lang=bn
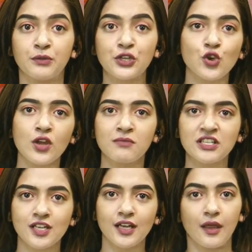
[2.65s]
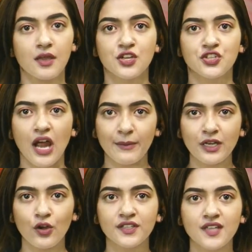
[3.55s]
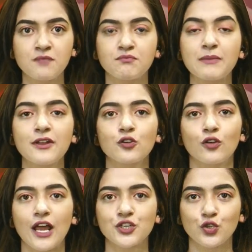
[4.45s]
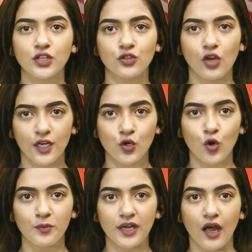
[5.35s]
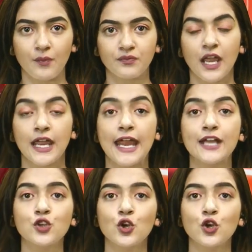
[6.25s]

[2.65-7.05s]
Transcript: বিজয় মিছিলে সামিল হয়েছেন বিভিন্ন রাজনৈতিক দলের কর্মীরা এর জন্য